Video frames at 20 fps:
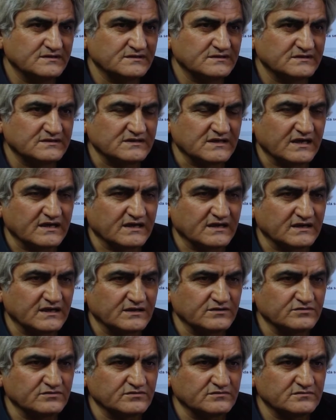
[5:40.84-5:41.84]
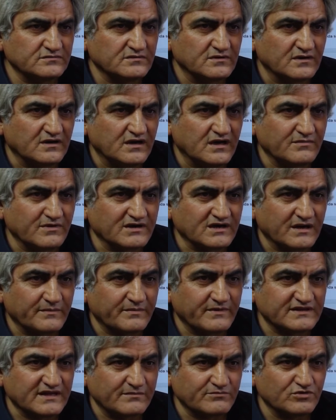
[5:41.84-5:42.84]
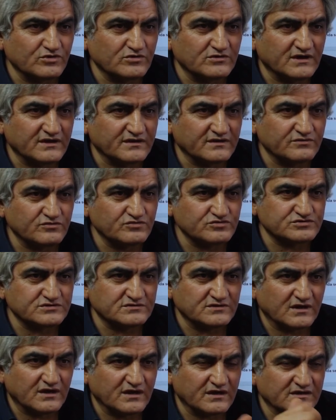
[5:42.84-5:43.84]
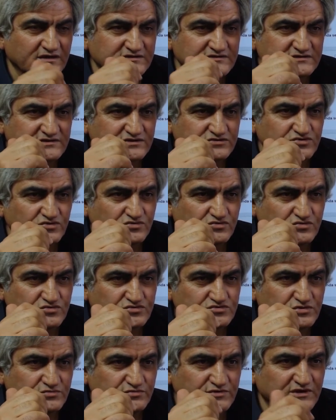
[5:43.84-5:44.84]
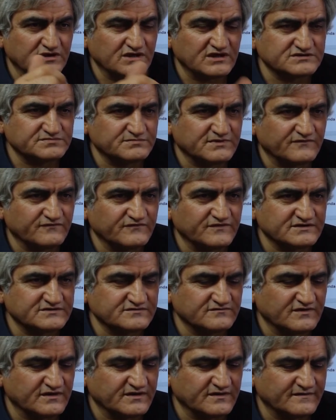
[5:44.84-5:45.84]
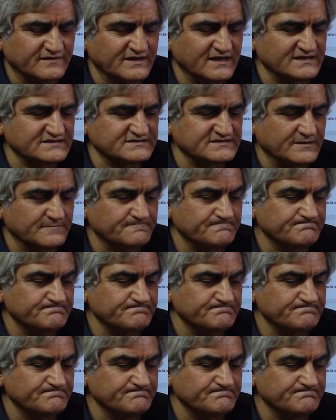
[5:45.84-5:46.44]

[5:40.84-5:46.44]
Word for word: Yargılanıyor ama kapatamıyorlar. Niçin? Arkasında çok güçlü bir ilaç mafyası var. Neyse.